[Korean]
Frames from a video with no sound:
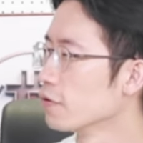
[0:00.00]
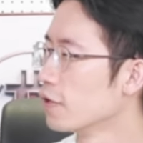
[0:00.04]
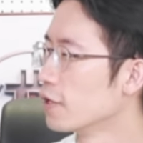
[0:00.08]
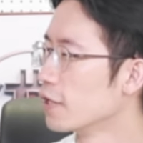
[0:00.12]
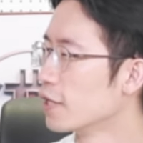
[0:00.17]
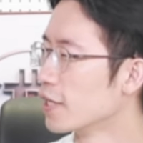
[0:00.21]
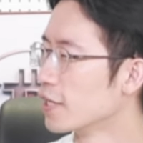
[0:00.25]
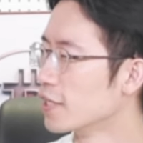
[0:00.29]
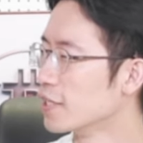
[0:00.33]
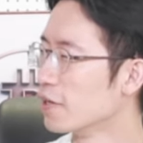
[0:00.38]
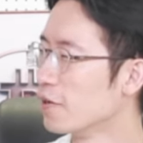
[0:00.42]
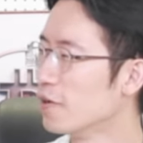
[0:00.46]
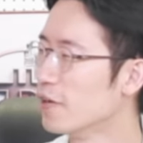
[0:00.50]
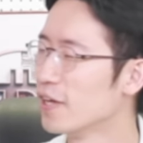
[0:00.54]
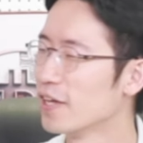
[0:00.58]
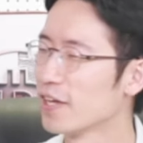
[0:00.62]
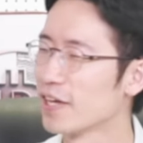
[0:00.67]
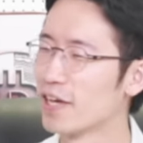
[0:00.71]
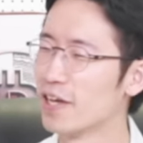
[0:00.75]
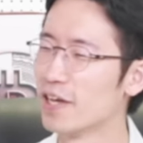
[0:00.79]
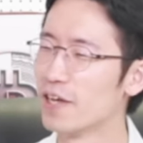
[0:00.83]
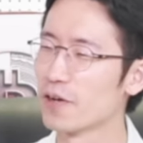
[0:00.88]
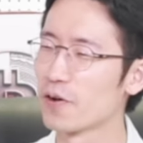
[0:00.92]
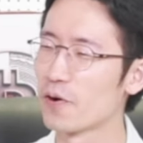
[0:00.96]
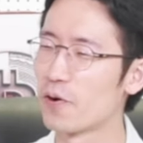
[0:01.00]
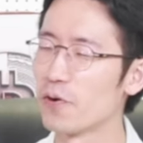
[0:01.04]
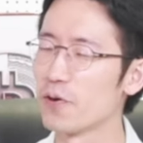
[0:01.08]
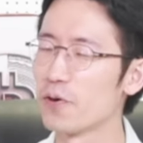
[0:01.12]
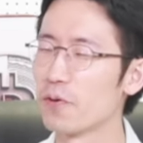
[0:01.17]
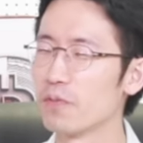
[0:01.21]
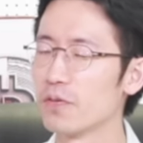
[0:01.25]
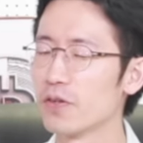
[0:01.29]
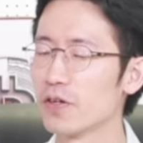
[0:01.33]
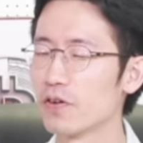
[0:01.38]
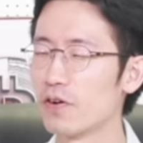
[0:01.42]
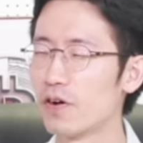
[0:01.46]
그래서 거의
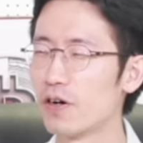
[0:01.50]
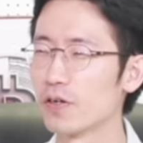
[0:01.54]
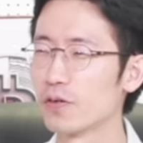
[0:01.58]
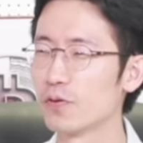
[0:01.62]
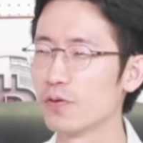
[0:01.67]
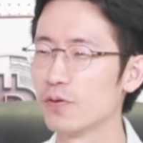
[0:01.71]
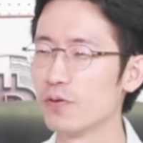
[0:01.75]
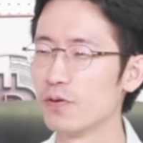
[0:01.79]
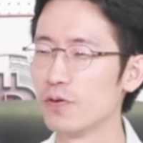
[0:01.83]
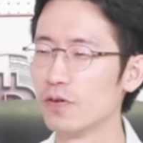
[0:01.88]
없는 것 같고